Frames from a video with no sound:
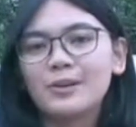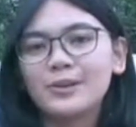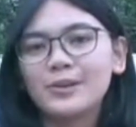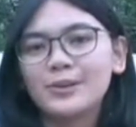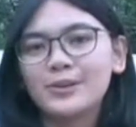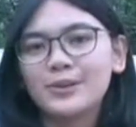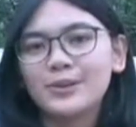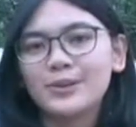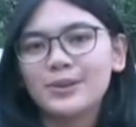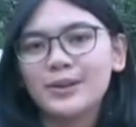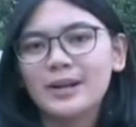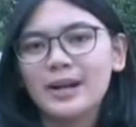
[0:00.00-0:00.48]

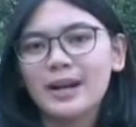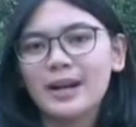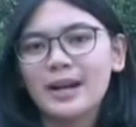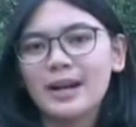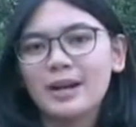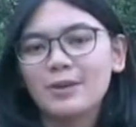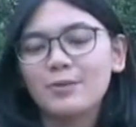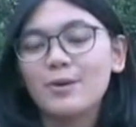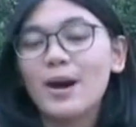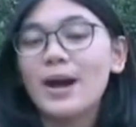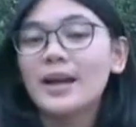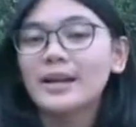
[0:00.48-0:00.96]
untuk
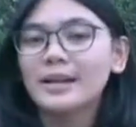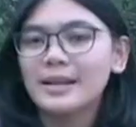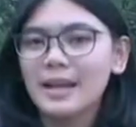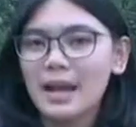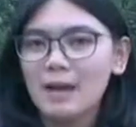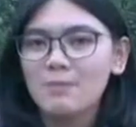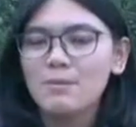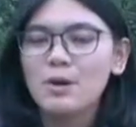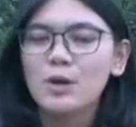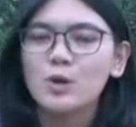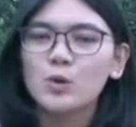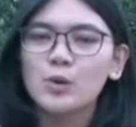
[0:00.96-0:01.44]
uh,
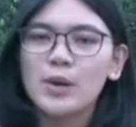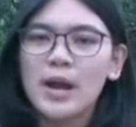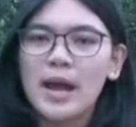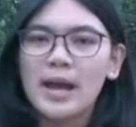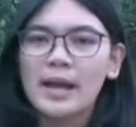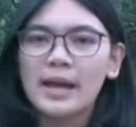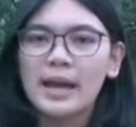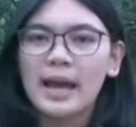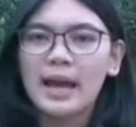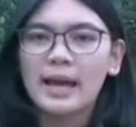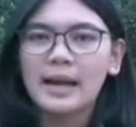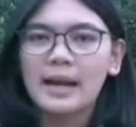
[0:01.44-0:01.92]
warga
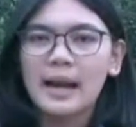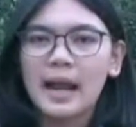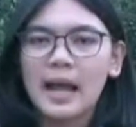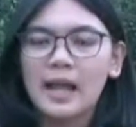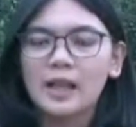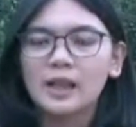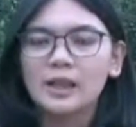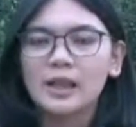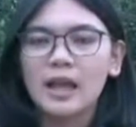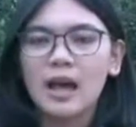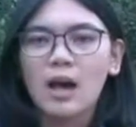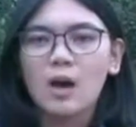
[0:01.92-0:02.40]
menggunakan
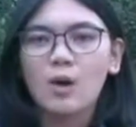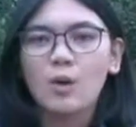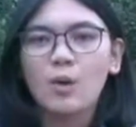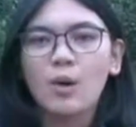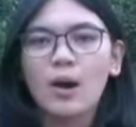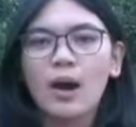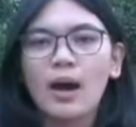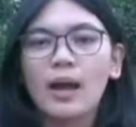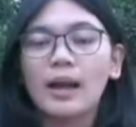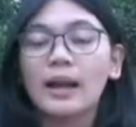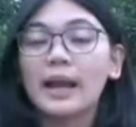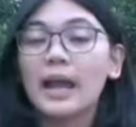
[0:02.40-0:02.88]

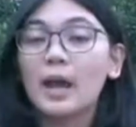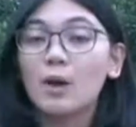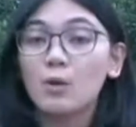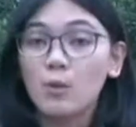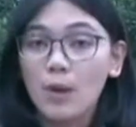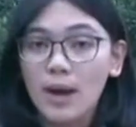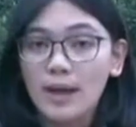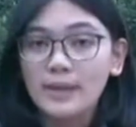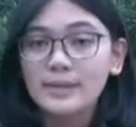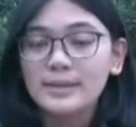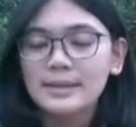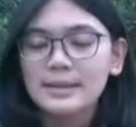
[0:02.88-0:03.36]
atau
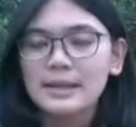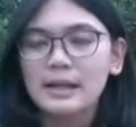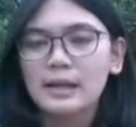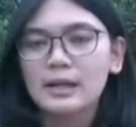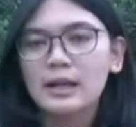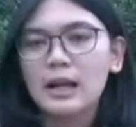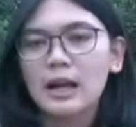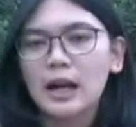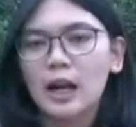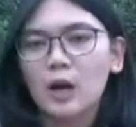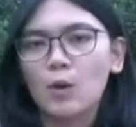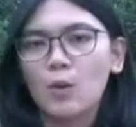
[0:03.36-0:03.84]
lewat
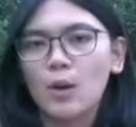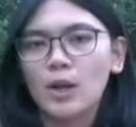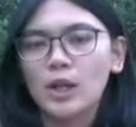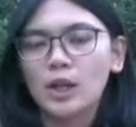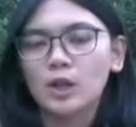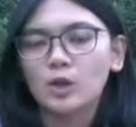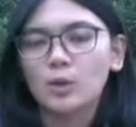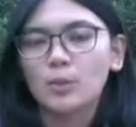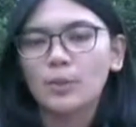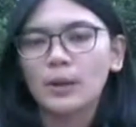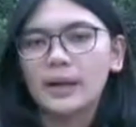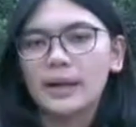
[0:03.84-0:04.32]
sekedar
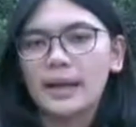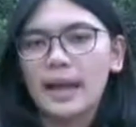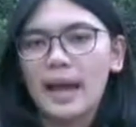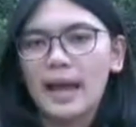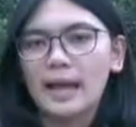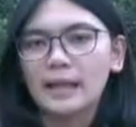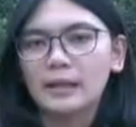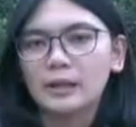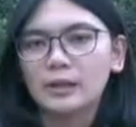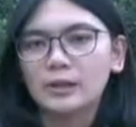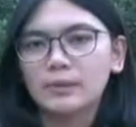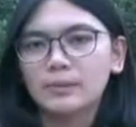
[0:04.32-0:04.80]
lewat atau
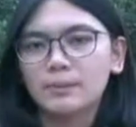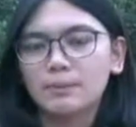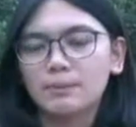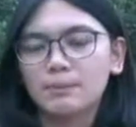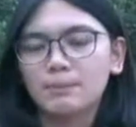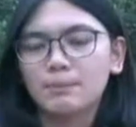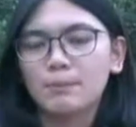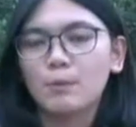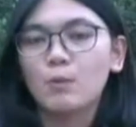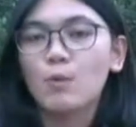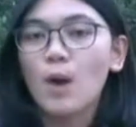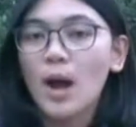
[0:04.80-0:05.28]
melihat
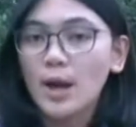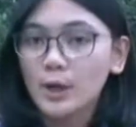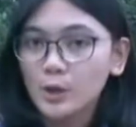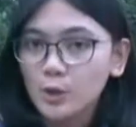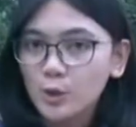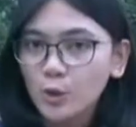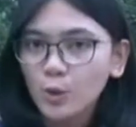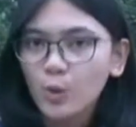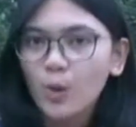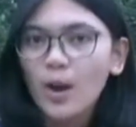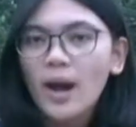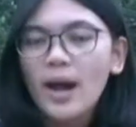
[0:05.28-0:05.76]

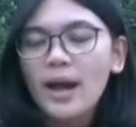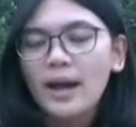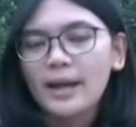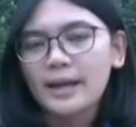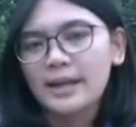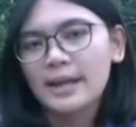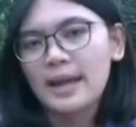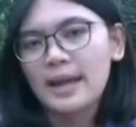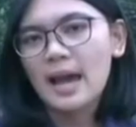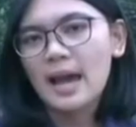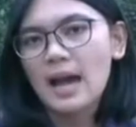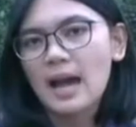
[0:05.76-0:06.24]
waduk
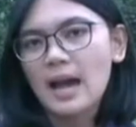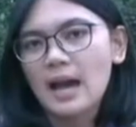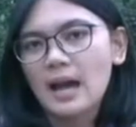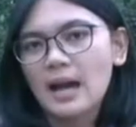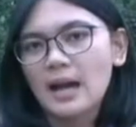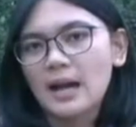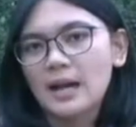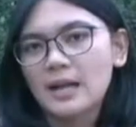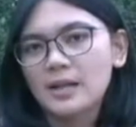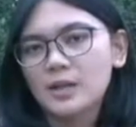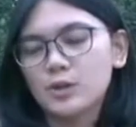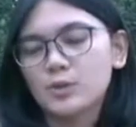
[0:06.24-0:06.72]
yang
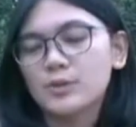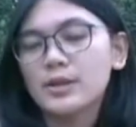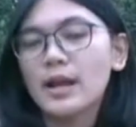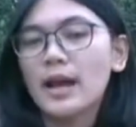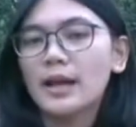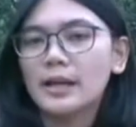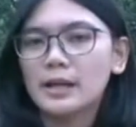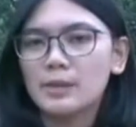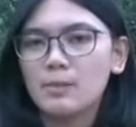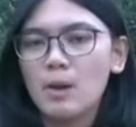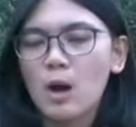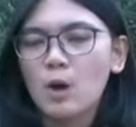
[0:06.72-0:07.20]
uh,
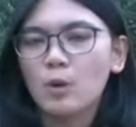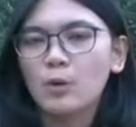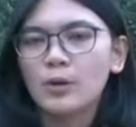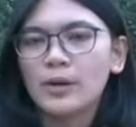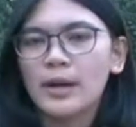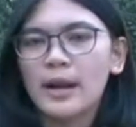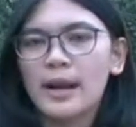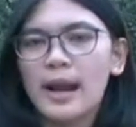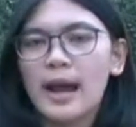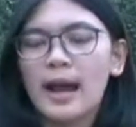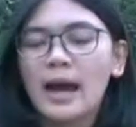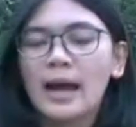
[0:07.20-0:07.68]
sudah
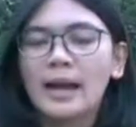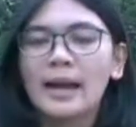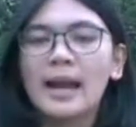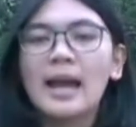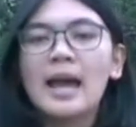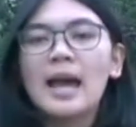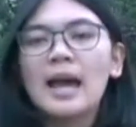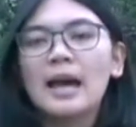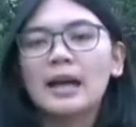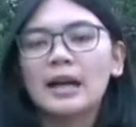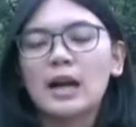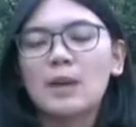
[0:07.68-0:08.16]
dibangun dan akan
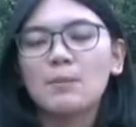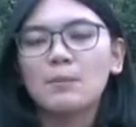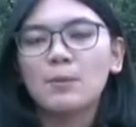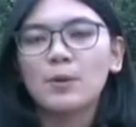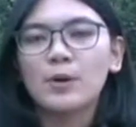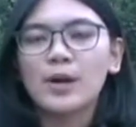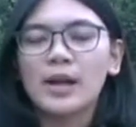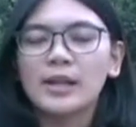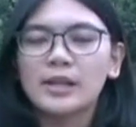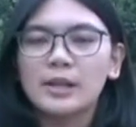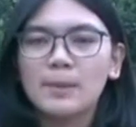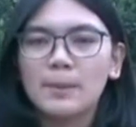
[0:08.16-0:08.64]

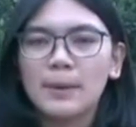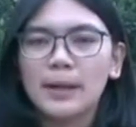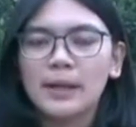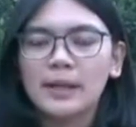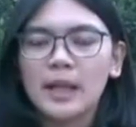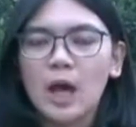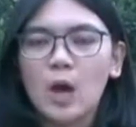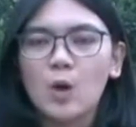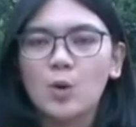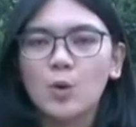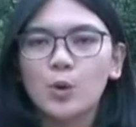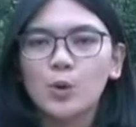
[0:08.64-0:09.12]
rampung nanti
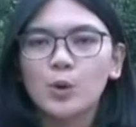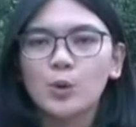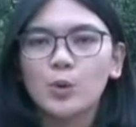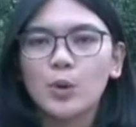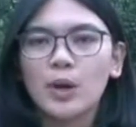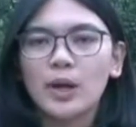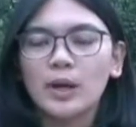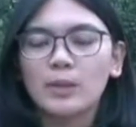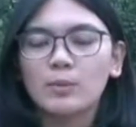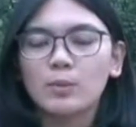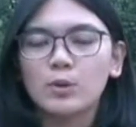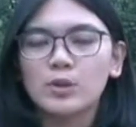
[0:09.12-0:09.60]
pada tahun
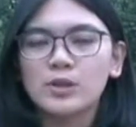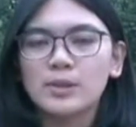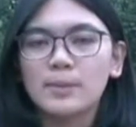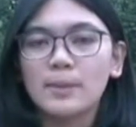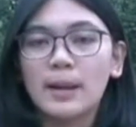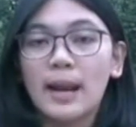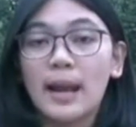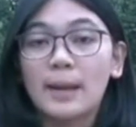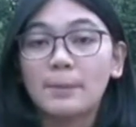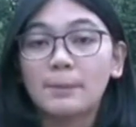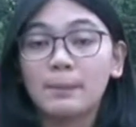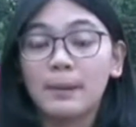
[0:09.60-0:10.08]

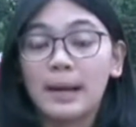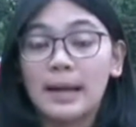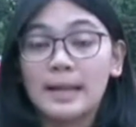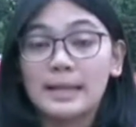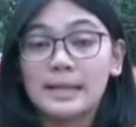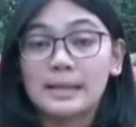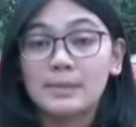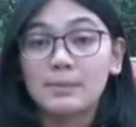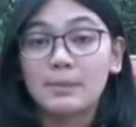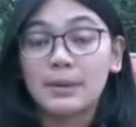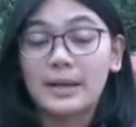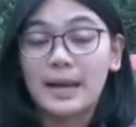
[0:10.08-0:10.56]
2019
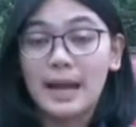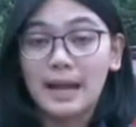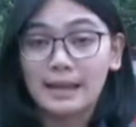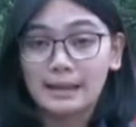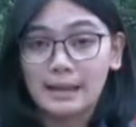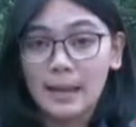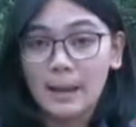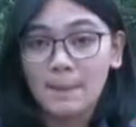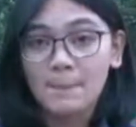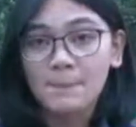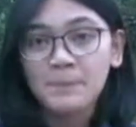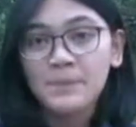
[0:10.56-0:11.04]

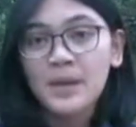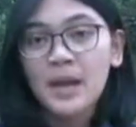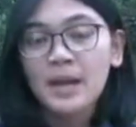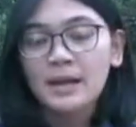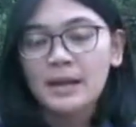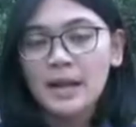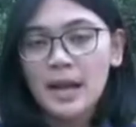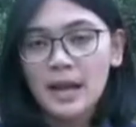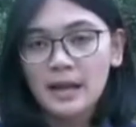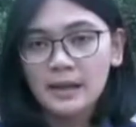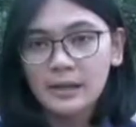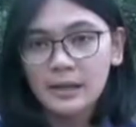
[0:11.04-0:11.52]
mendatang.
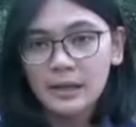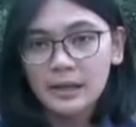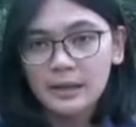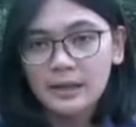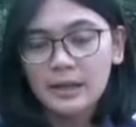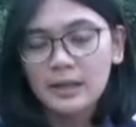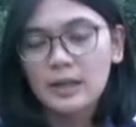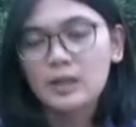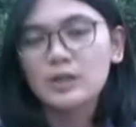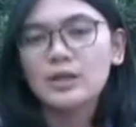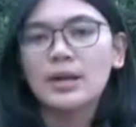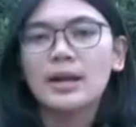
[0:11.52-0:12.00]
Dan
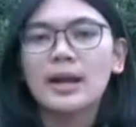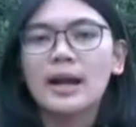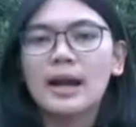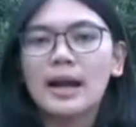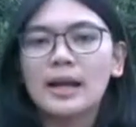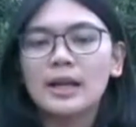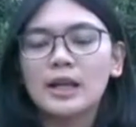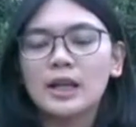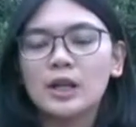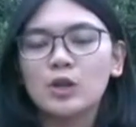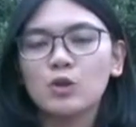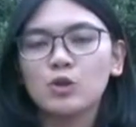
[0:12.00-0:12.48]

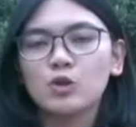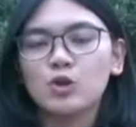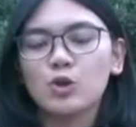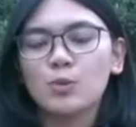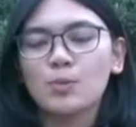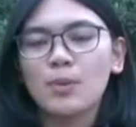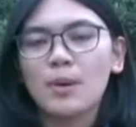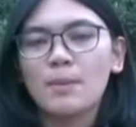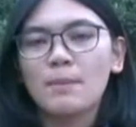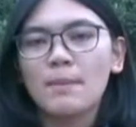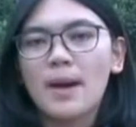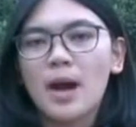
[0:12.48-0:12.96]
direncanakan ini
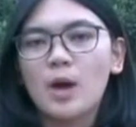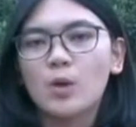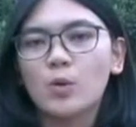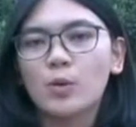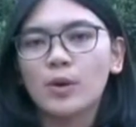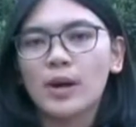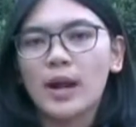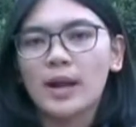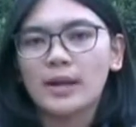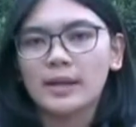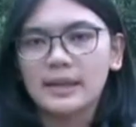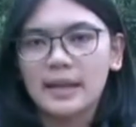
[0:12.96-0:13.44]
untuk
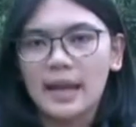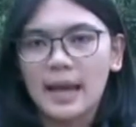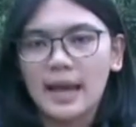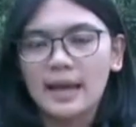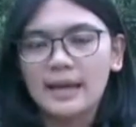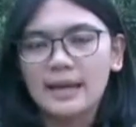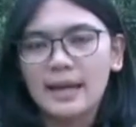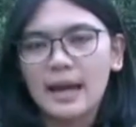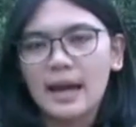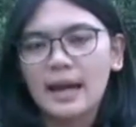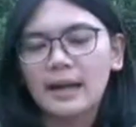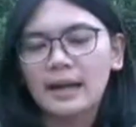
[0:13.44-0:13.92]
pembangunannya
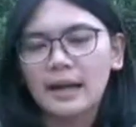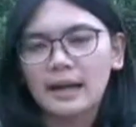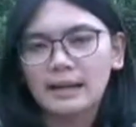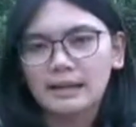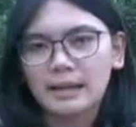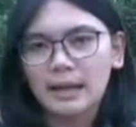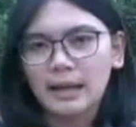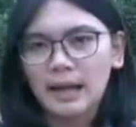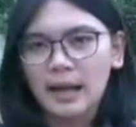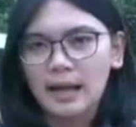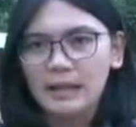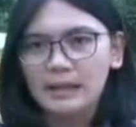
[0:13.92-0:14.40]
ini akan
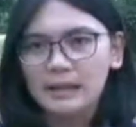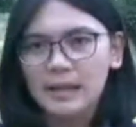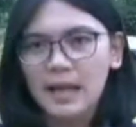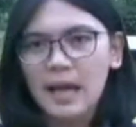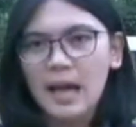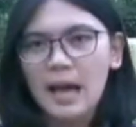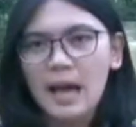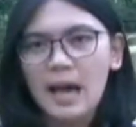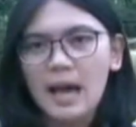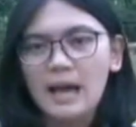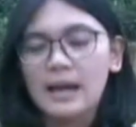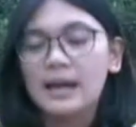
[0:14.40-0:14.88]

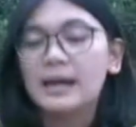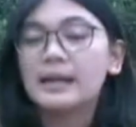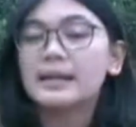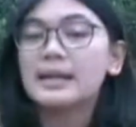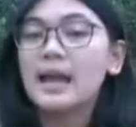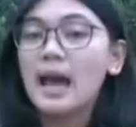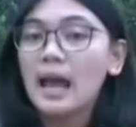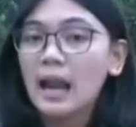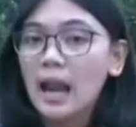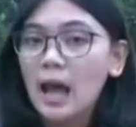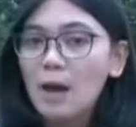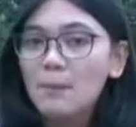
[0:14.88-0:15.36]
rata-rata
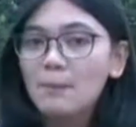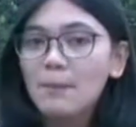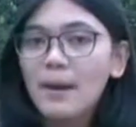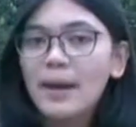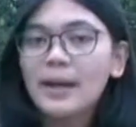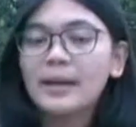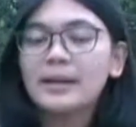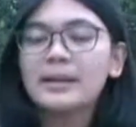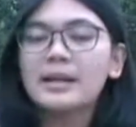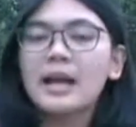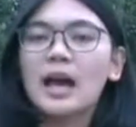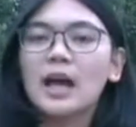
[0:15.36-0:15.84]

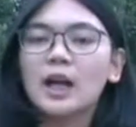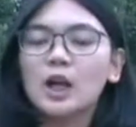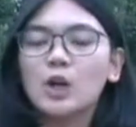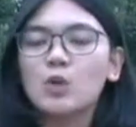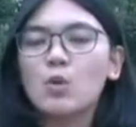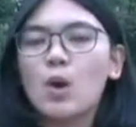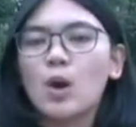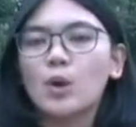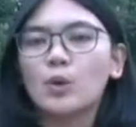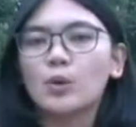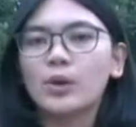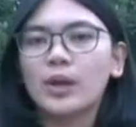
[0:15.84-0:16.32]
kedalaman
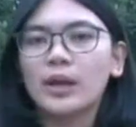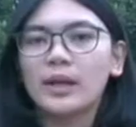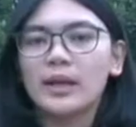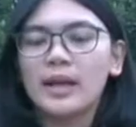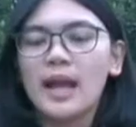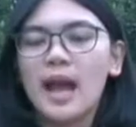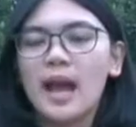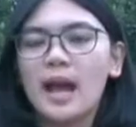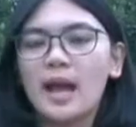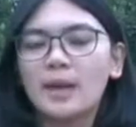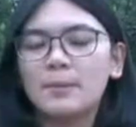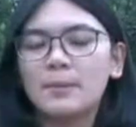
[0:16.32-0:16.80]
dari waduk
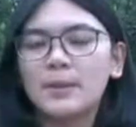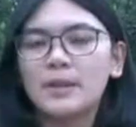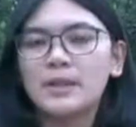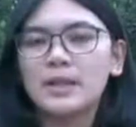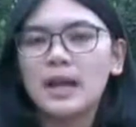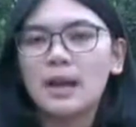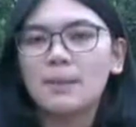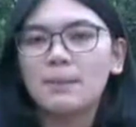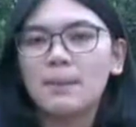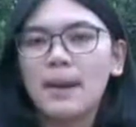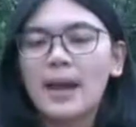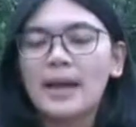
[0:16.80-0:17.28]
ini akan
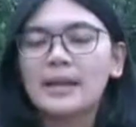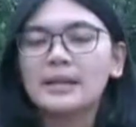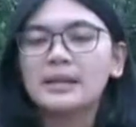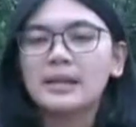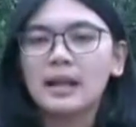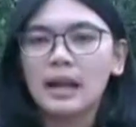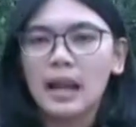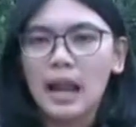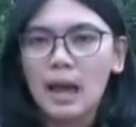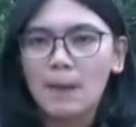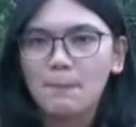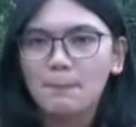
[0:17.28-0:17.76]
mencapai
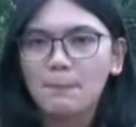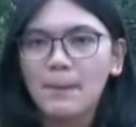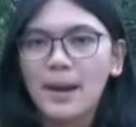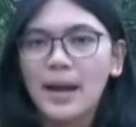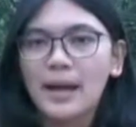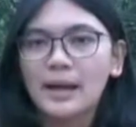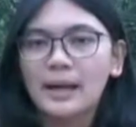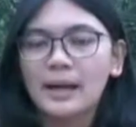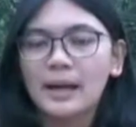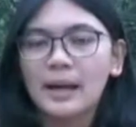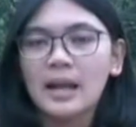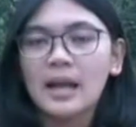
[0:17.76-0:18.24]

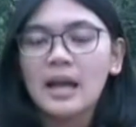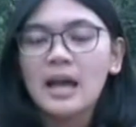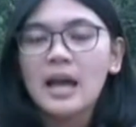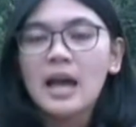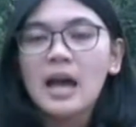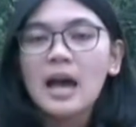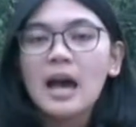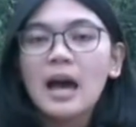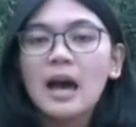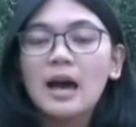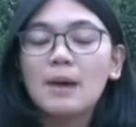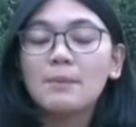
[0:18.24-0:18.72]

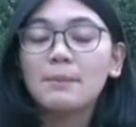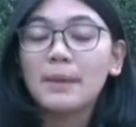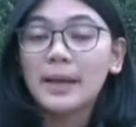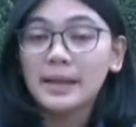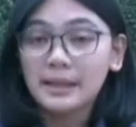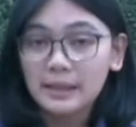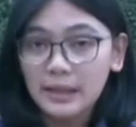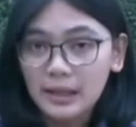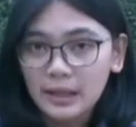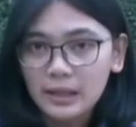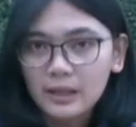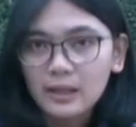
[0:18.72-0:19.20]
8 Eh,
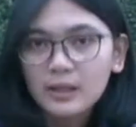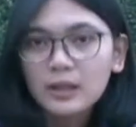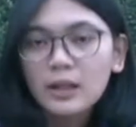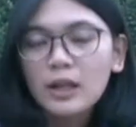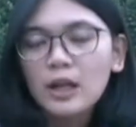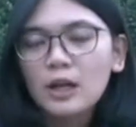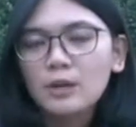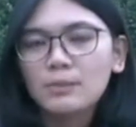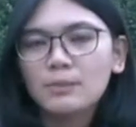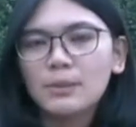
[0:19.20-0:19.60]
meter